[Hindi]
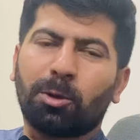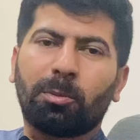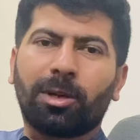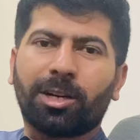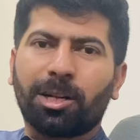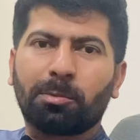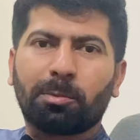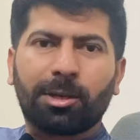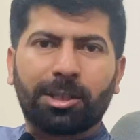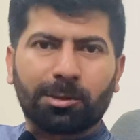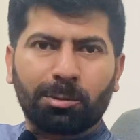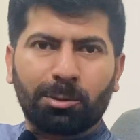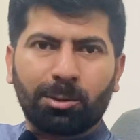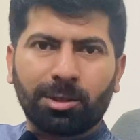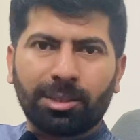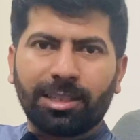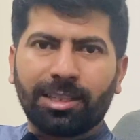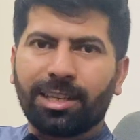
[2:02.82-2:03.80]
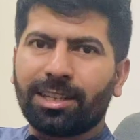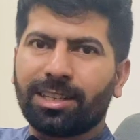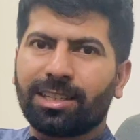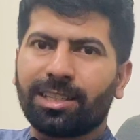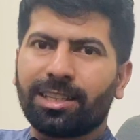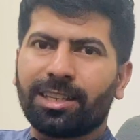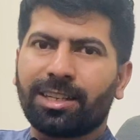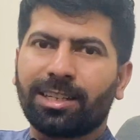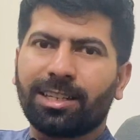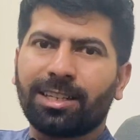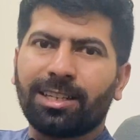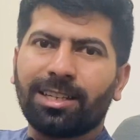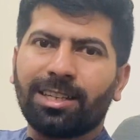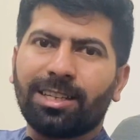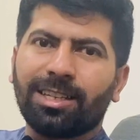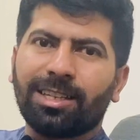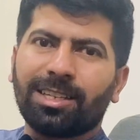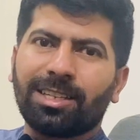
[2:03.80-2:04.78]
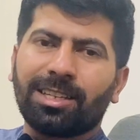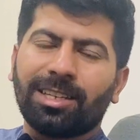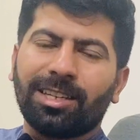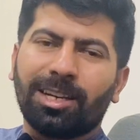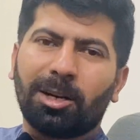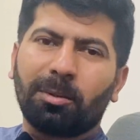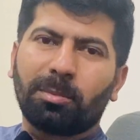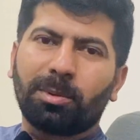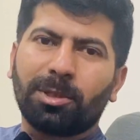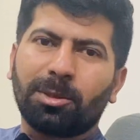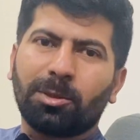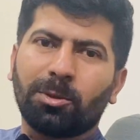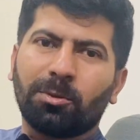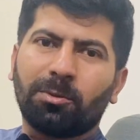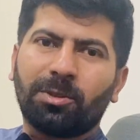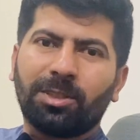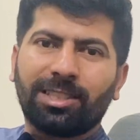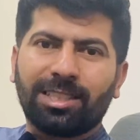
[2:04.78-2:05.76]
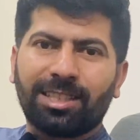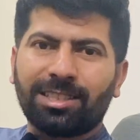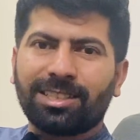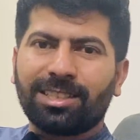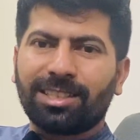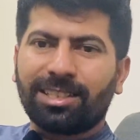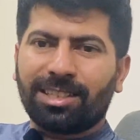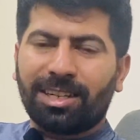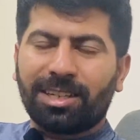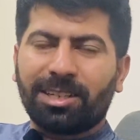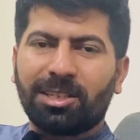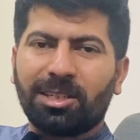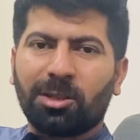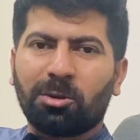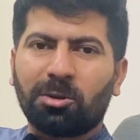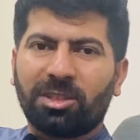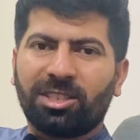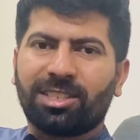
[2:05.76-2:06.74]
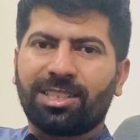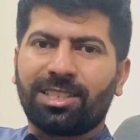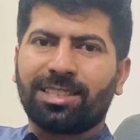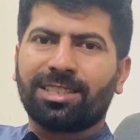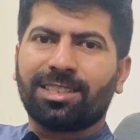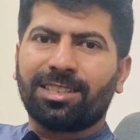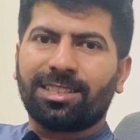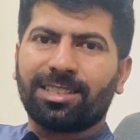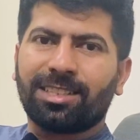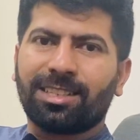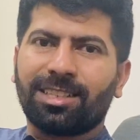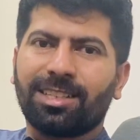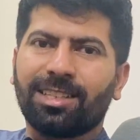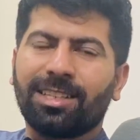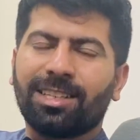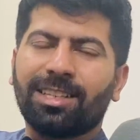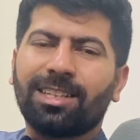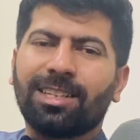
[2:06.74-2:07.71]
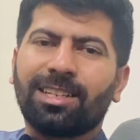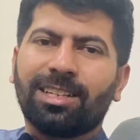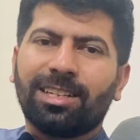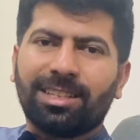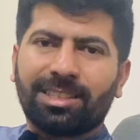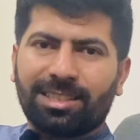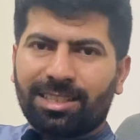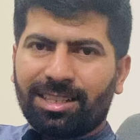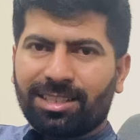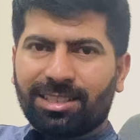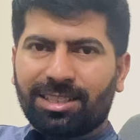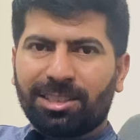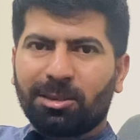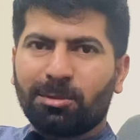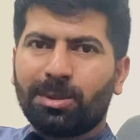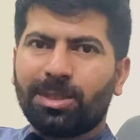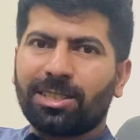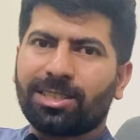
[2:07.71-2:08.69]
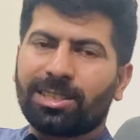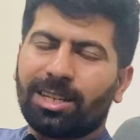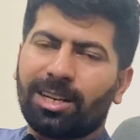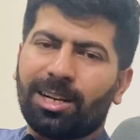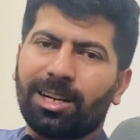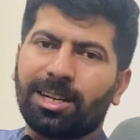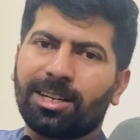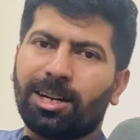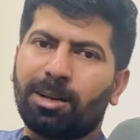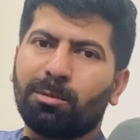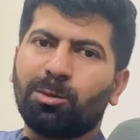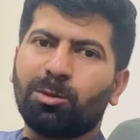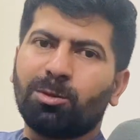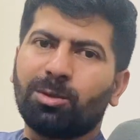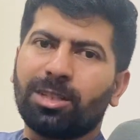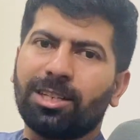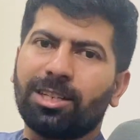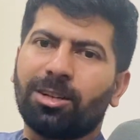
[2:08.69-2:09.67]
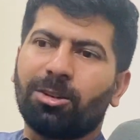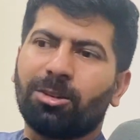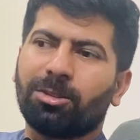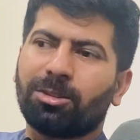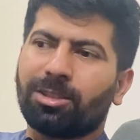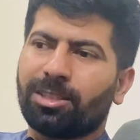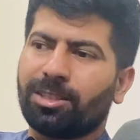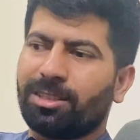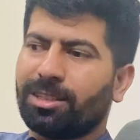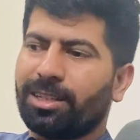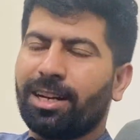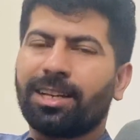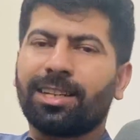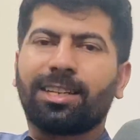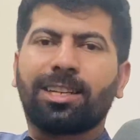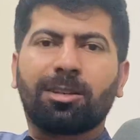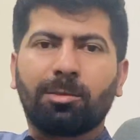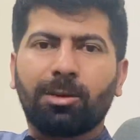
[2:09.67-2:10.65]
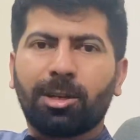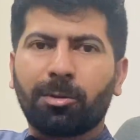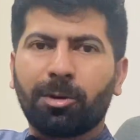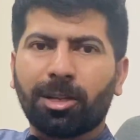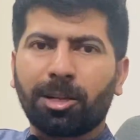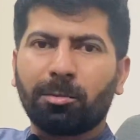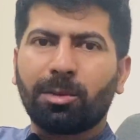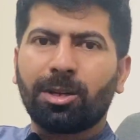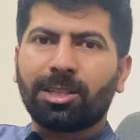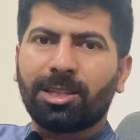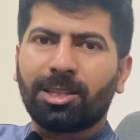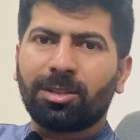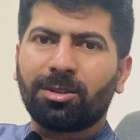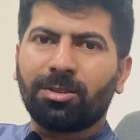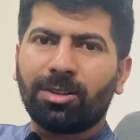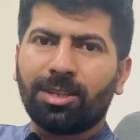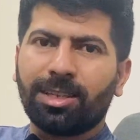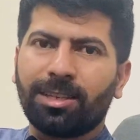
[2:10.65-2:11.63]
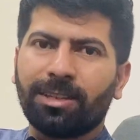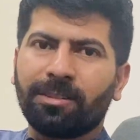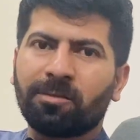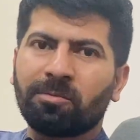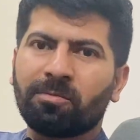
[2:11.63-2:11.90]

हमारे पासपोर्ट की रैंकिंग है या फिर जो वीज़ाज़ की राइट नाउ रिस्ट्रिक्शंस हैं रिस्ट्रिक्शंस भी इन कम होंगी और रैंकिंग भी हमारी बेहतर होगी